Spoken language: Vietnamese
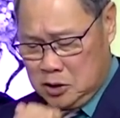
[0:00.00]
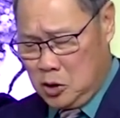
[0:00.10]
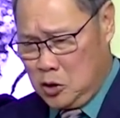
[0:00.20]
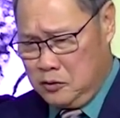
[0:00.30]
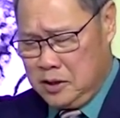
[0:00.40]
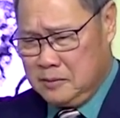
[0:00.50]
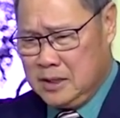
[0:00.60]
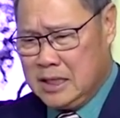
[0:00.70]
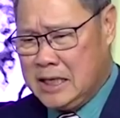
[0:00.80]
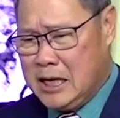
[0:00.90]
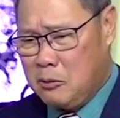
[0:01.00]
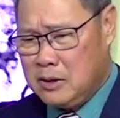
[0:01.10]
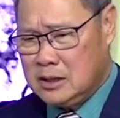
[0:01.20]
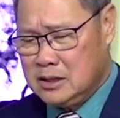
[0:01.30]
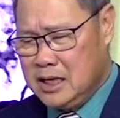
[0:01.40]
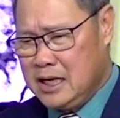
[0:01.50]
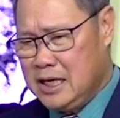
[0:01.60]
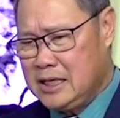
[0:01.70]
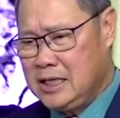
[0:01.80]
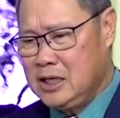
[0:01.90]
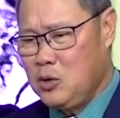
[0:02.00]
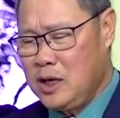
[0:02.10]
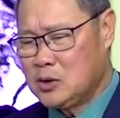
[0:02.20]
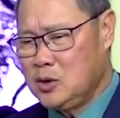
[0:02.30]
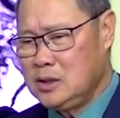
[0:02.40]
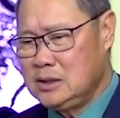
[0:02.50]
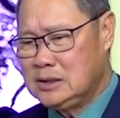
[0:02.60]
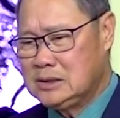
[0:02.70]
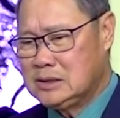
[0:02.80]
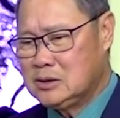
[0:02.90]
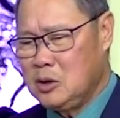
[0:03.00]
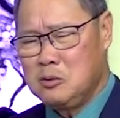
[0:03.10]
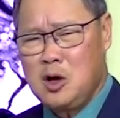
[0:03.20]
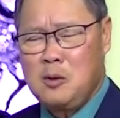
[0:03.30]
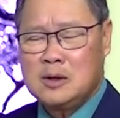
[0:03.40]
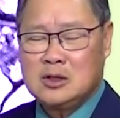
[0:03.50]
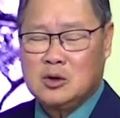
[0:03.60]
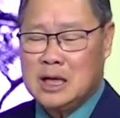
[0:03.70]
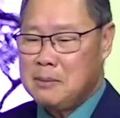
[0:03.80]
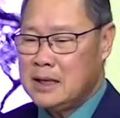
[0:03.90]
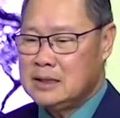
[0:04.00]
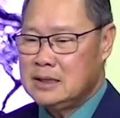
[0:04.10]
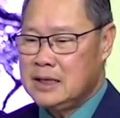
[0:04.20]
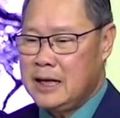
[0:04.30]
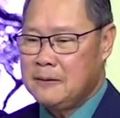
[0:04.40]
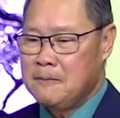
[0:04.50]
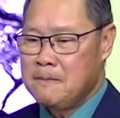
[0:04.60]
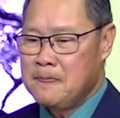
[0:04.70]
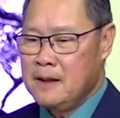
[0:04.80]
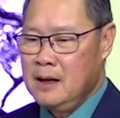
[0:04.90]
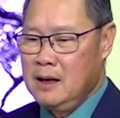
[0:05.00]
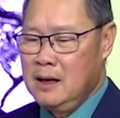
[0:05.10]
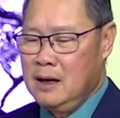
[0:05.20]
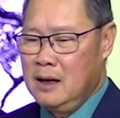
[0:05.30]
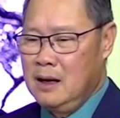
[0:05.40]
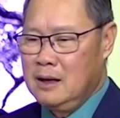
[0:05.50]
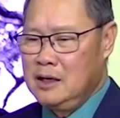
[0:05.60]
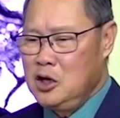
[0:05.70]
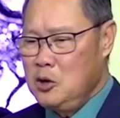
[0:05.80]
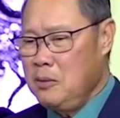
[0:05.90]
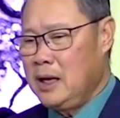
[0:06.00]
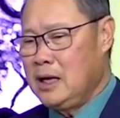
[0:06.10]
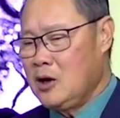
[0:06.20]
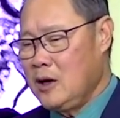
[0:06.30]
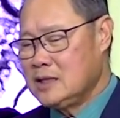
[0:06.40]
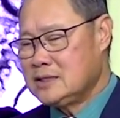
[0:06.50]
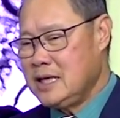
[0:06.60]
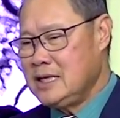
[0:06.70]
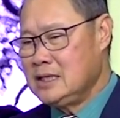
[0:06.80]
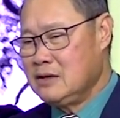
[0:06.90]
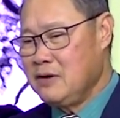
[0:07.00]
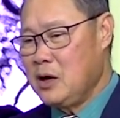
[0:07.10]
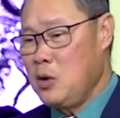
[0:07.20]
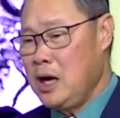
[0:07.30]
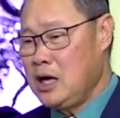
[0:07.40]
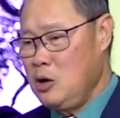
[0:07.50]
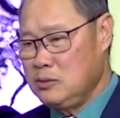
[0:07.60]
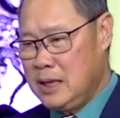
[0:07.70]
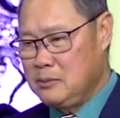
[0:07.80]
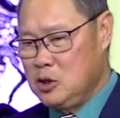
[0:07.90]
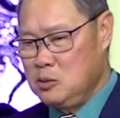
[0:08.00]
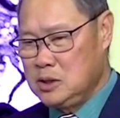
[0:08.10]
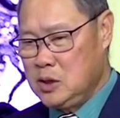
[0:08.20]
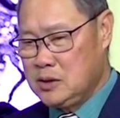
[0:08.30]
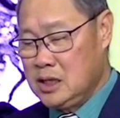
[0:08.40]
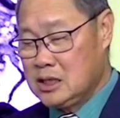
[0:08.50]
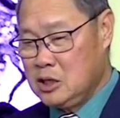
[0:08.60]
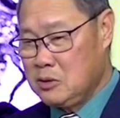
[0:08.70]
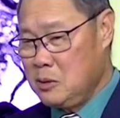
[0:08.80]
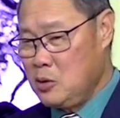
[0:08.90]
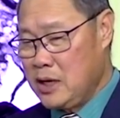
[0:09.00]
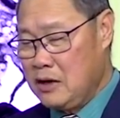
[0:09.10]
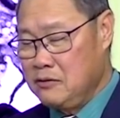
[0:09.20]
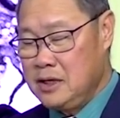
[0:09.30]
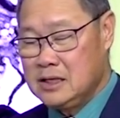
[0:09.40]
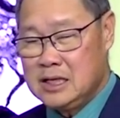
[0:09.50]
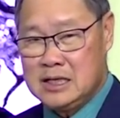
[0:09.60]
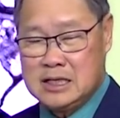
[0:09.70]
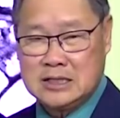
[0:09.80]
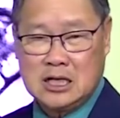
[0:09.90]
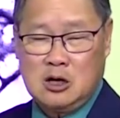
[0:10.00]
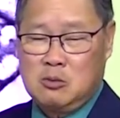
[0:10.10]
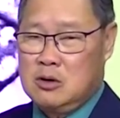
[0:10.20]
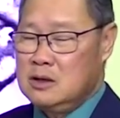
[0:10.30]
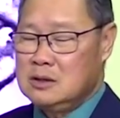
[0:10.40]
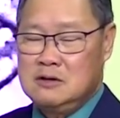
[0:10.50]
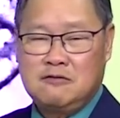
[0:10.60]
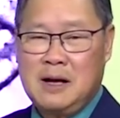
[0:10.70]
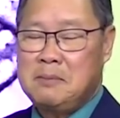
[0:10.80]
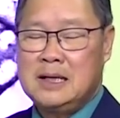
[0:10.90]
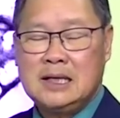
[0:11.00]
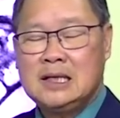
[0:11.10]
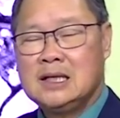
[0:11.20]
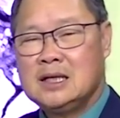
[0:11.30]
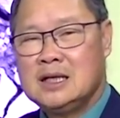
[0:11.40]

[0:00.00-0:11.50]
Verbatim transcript: xin lỗi quý vị thì khi đọc cái tựa đề này thì hoàng tuấn cũng có một chỗ thắc mắc như thế này nếu mà đã gọi là xây dựng văn hóa không tham nhũng tiêu cực trong cán bộ đảng viên thì nó sẽ không có tính pháp lý